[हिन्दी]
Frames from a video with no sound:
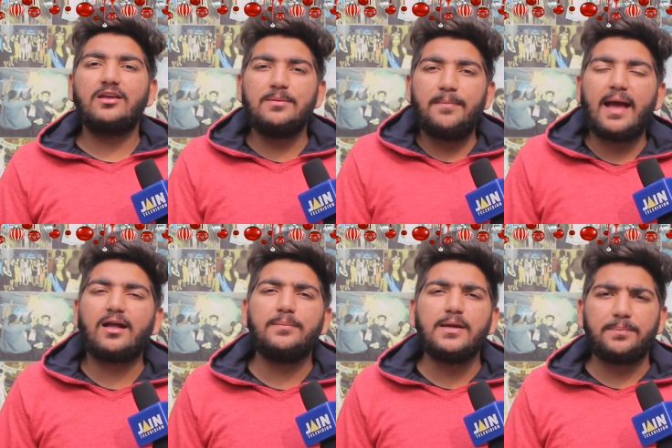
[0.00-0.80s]
कि
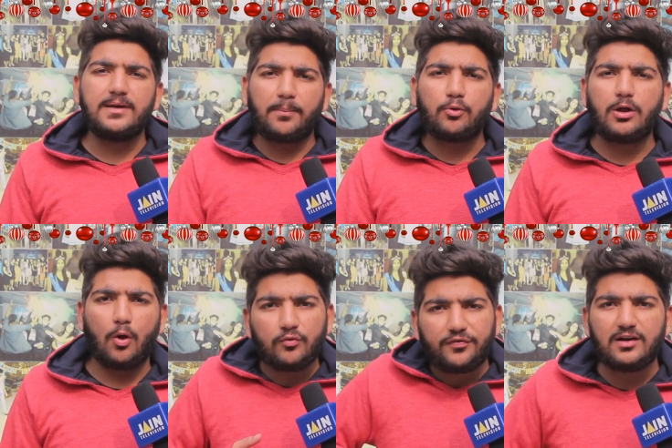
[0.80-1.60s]
मैं कभी अपने आप को
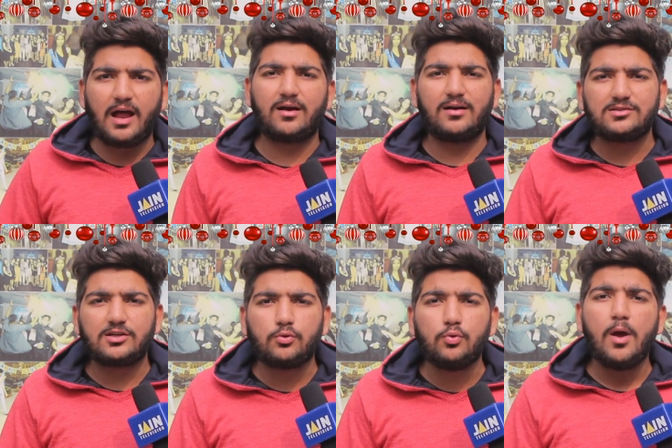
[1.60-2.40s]
डाउन फील ना करा
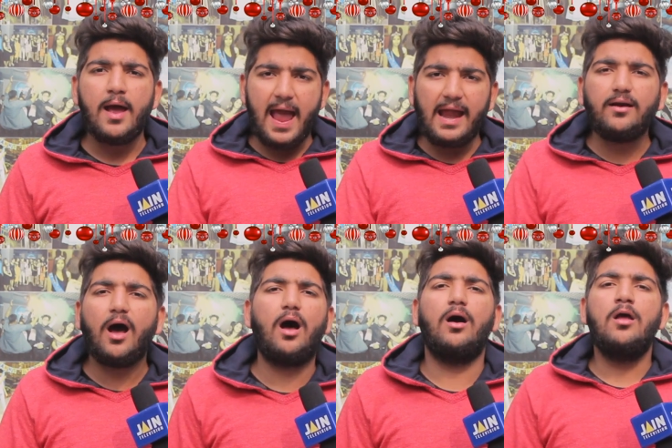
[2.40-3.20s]
सकूं एंड
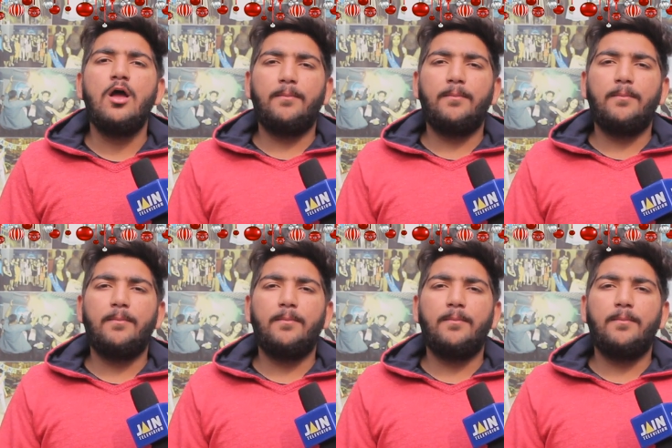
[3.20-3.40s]
हाँ